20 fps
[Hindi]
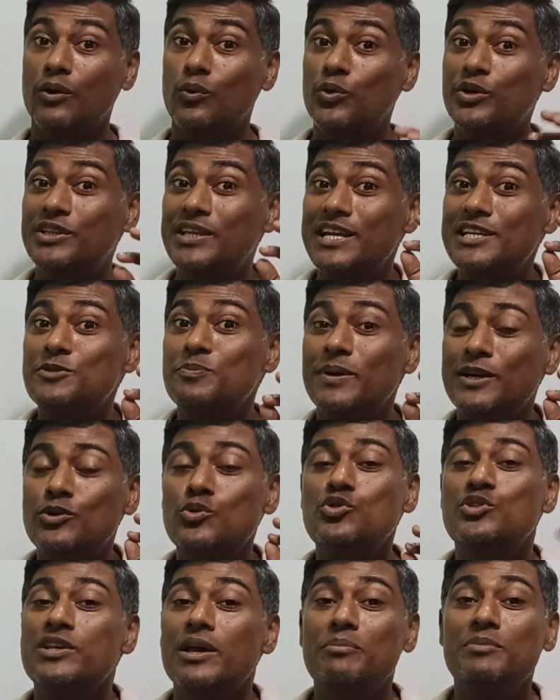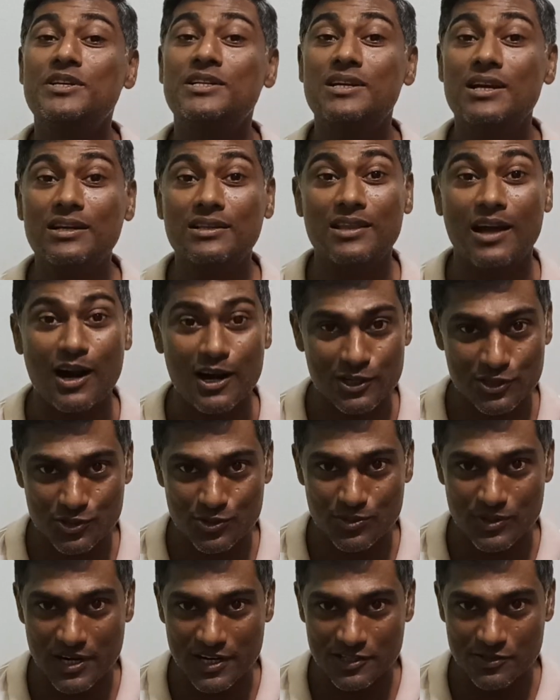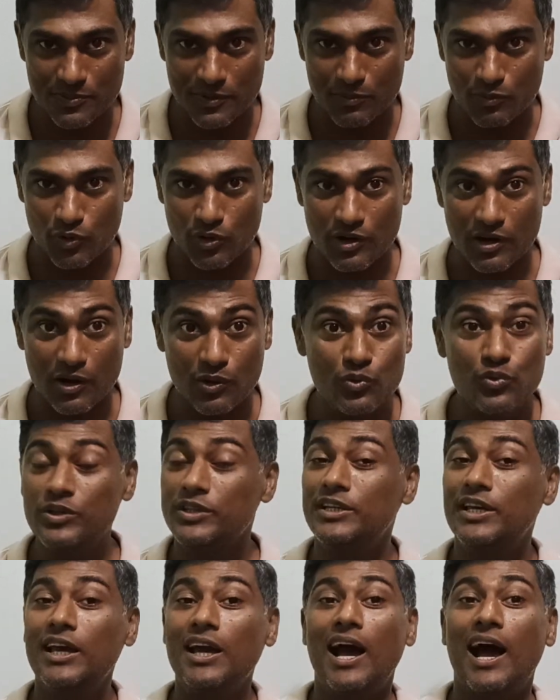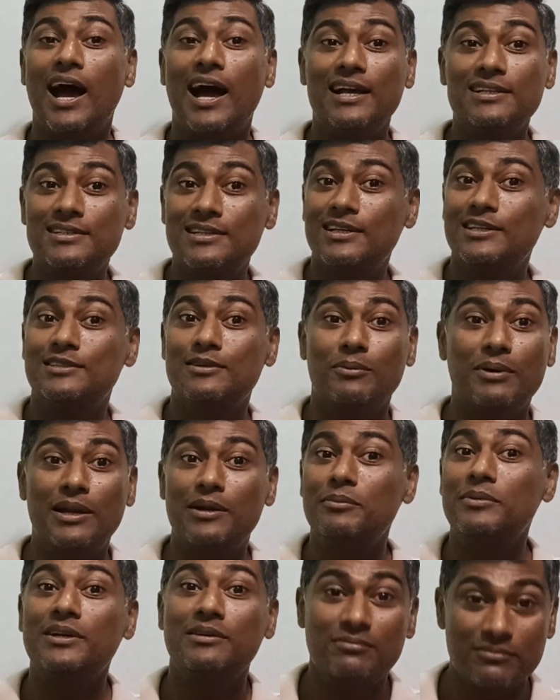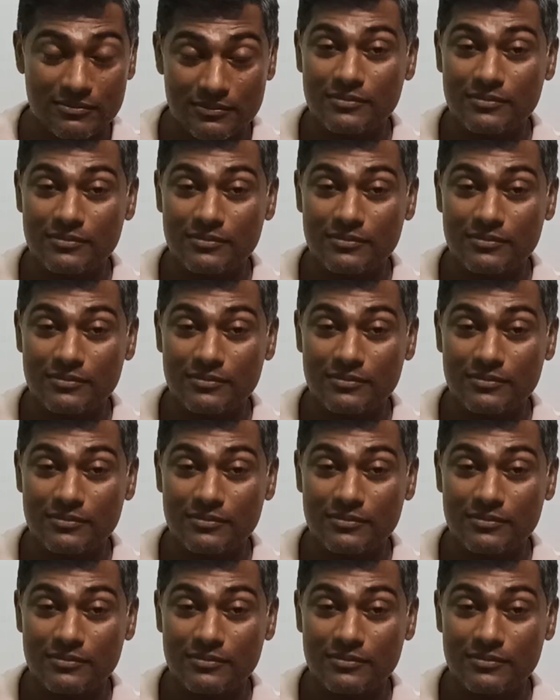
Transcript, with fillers: विथ रेस्पेक्ट टू सेमिस्टर थर्ड स्टूडेंट्स में बोल रहा हूँ ये आज के ज़माने में